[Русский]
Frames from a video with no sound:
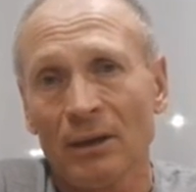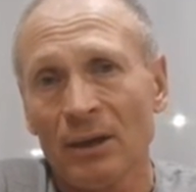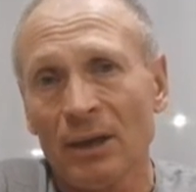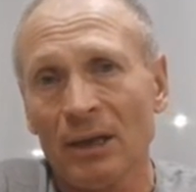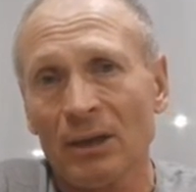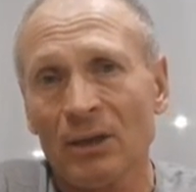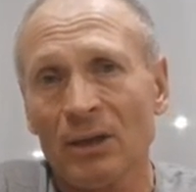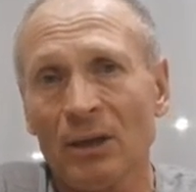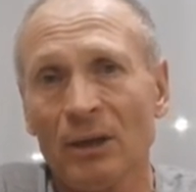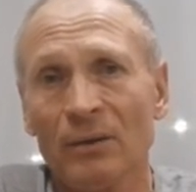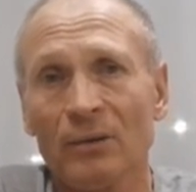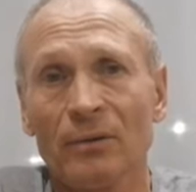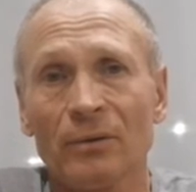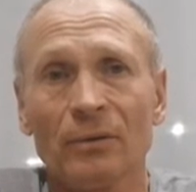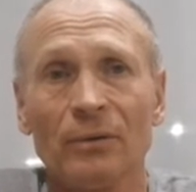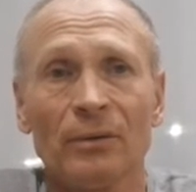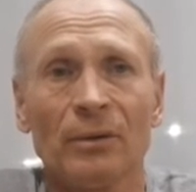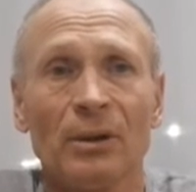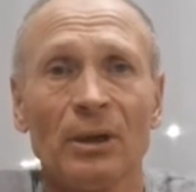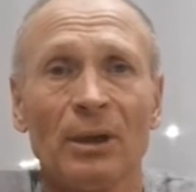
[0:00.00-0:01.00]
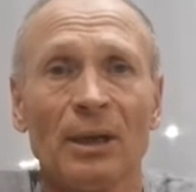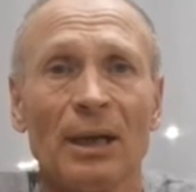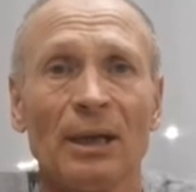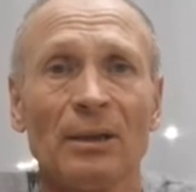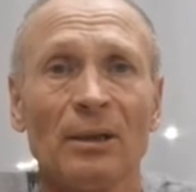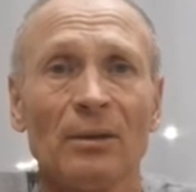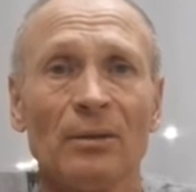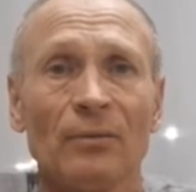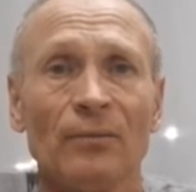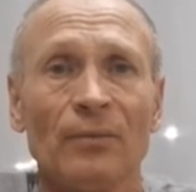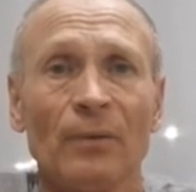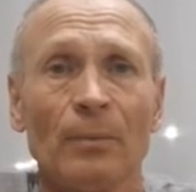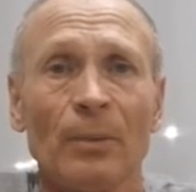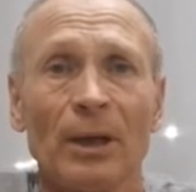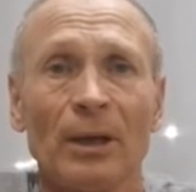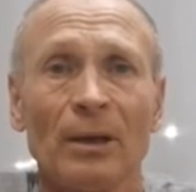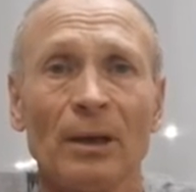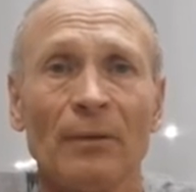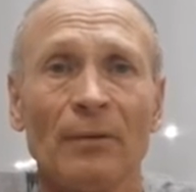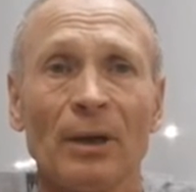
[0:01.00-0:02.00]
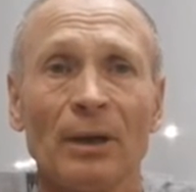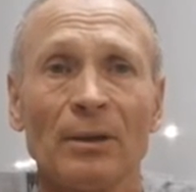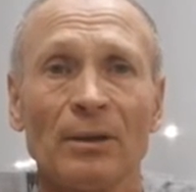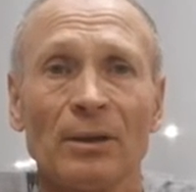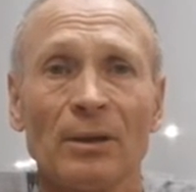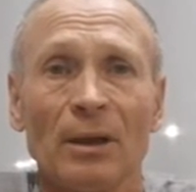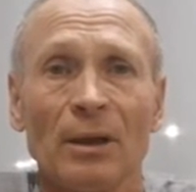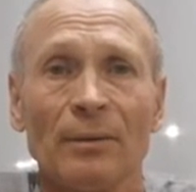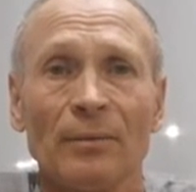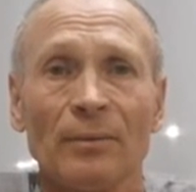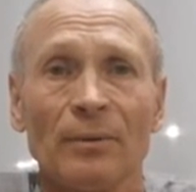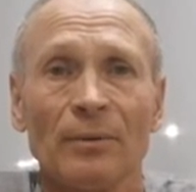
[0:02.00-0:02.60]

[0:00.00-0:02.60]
начали дела фабриковать,